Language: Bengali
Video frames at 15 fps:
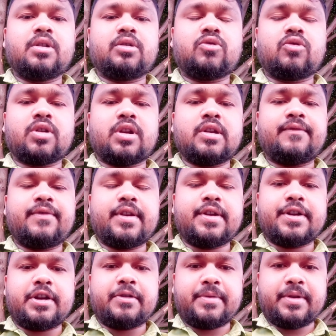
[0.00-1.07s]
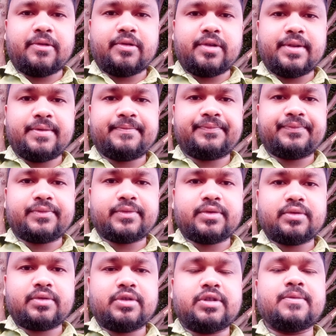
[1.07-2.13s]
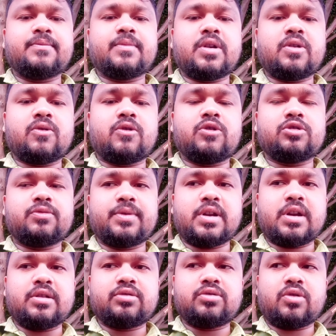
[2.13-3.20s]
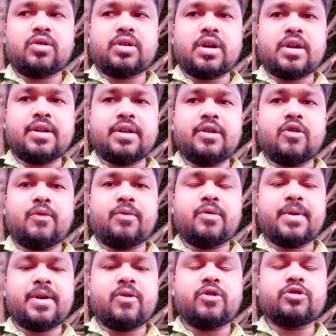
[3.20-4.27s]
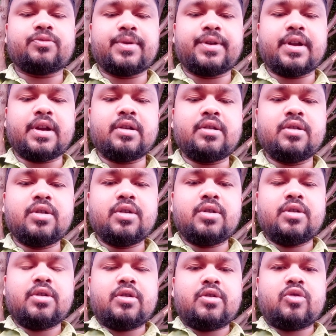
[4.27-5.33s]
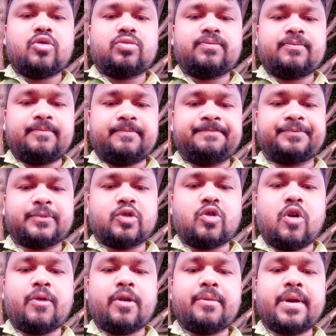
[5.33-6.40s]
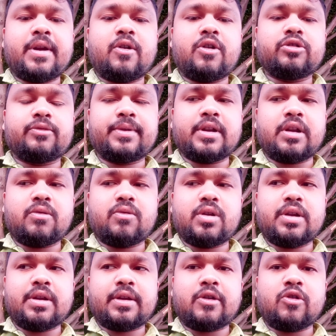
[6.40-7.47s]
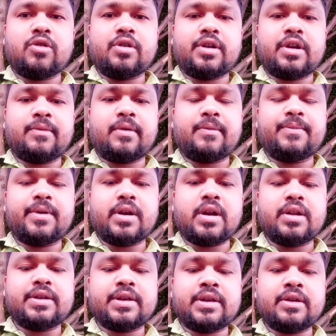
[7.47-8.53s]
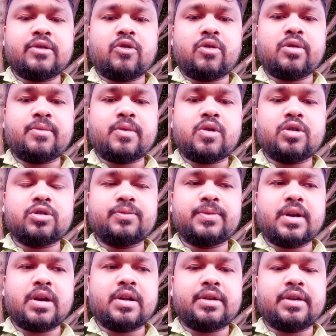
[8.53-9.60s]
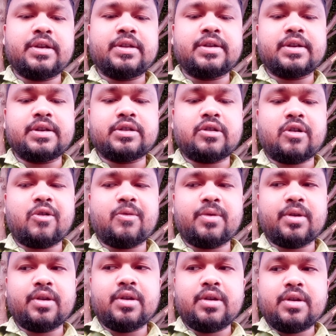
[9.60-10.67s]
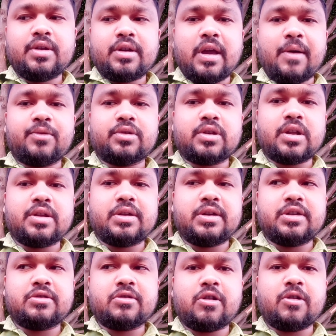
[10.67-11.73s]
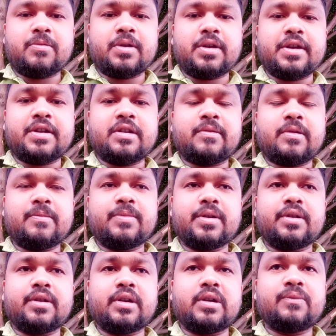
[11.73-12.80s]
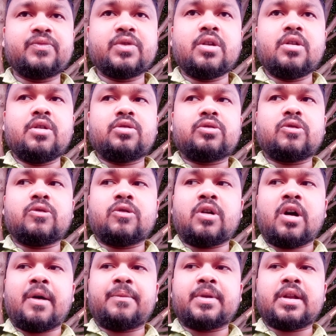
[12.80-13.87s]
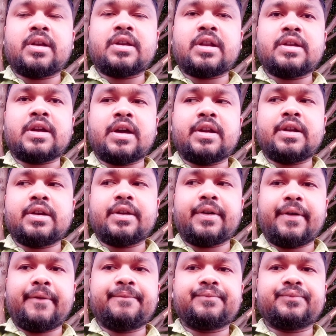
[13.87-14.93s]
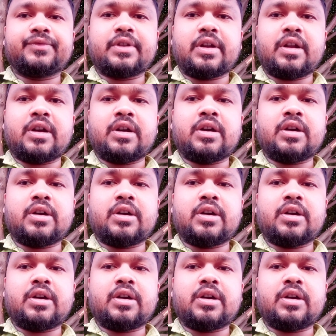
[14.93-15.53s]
টোটালি ফ্রি ট্রিটমেন্ট হয় জিম্মার হসপিটাল সরকারি গভর্নমেন্ট হসপিটাল গভর্নমেন্ট হসপিটাল হলে কেউ এটা ভাববে না যে গভর্নমেন্ট হসপিটালে কী চিকিৎসা হবে কেমন ধরা চিকিৎসা হবে এটা ভাববেন না তো আপনারা যারা জানেন না তারা